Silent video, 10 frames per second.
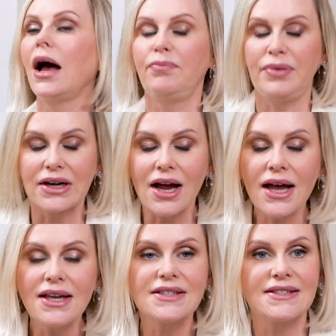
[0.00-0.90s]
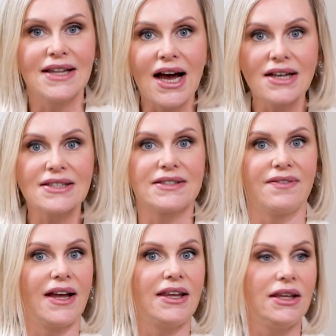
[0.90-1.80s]
Опираясь на
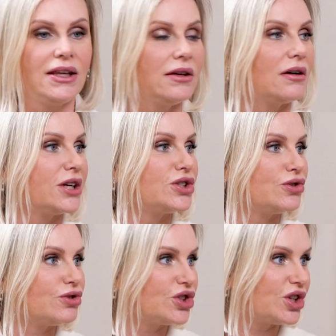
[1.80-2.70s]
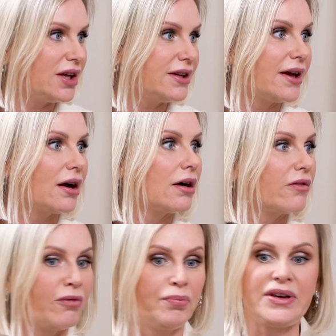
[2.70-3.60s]
свои ощущения,
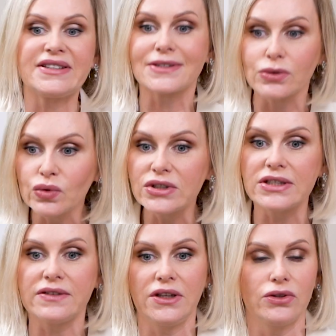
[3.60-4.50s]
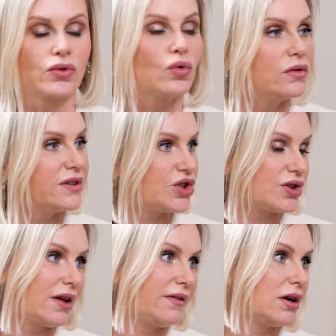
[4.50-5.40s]
присутствии другого
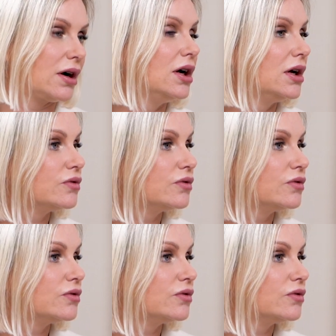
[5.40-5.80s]
человека.